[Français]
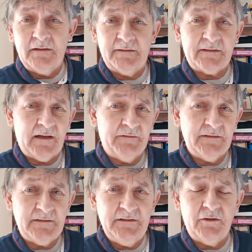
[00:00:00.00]
il sera
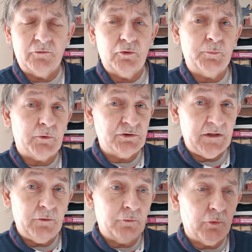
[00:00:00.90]
investi dans d'autres
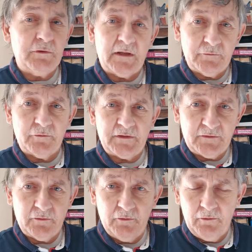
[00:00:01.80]
projets de d'autres
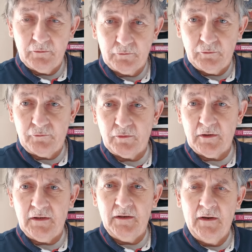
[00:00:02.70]
associations euh,
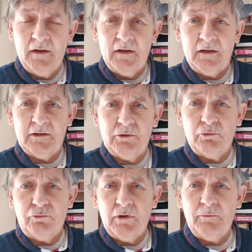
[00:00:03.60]
culturelles et
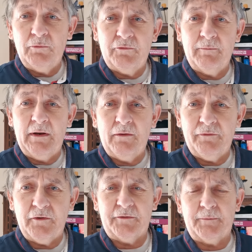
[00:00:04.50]
culturelles musulmanes en
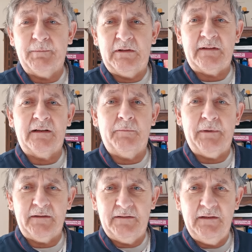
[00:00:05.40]
France. Il sera
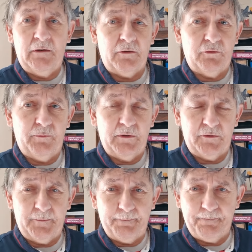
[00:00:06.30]
réparti à leur demande,